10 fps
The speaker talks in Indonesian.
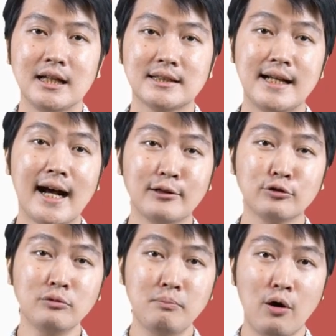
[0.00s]
Sedangkan
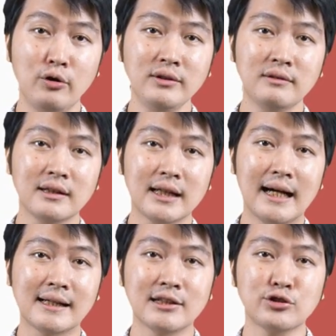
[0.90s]
untuk mode,
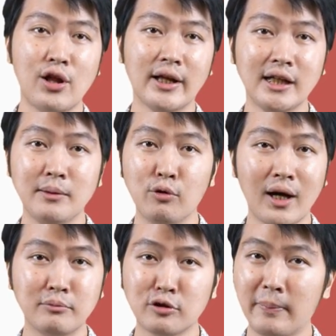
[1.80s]
karena soal ini
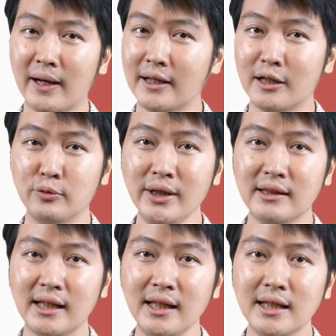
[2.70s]
bukan merupakan
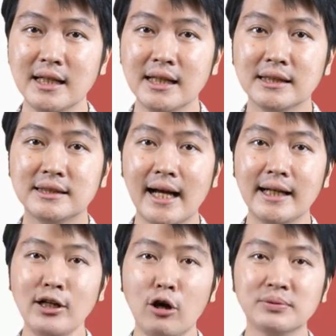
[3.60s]
annuity,
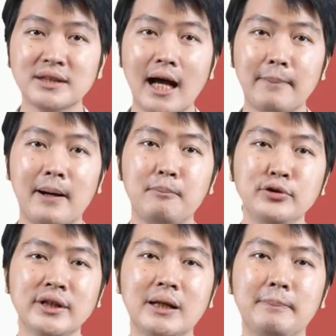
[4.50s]
jadi opsi
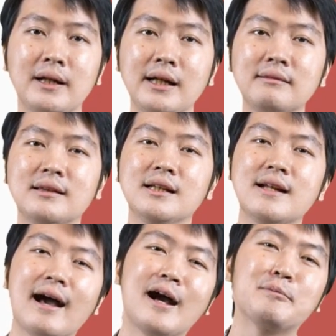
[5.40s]
apapun yang dipilih
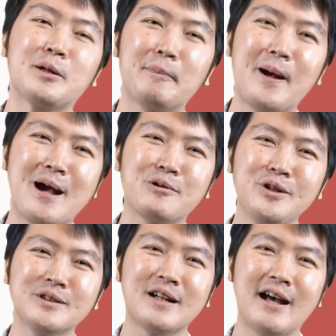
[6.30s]
tidak akan berpengaruh
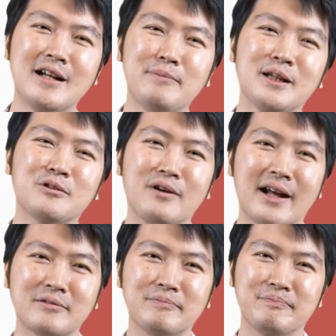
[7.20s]
terhadap
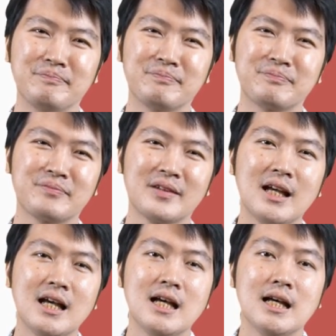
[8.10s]
hitungan.
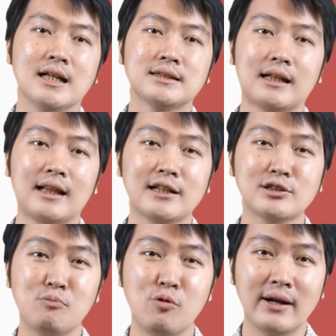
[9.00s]
Setelah
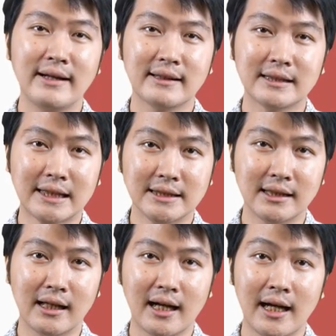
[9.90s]
semua data terisi
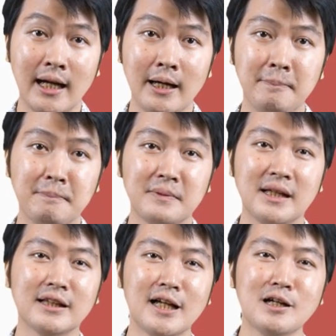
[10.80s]
lengkap,
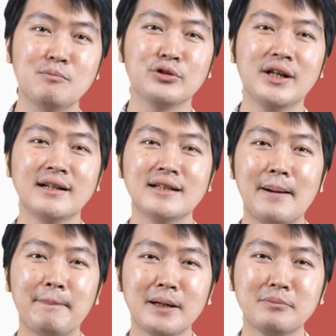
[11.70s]
kita kemudian
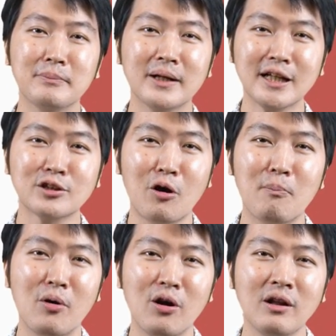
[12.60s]
dapat memilih
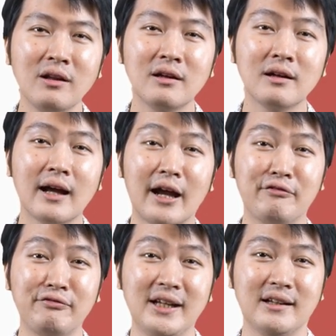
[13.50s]
tombol
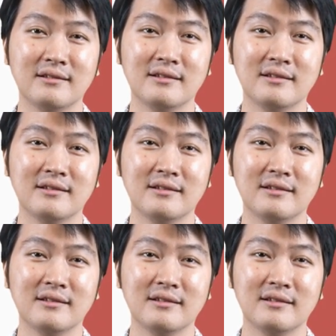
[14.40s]
FV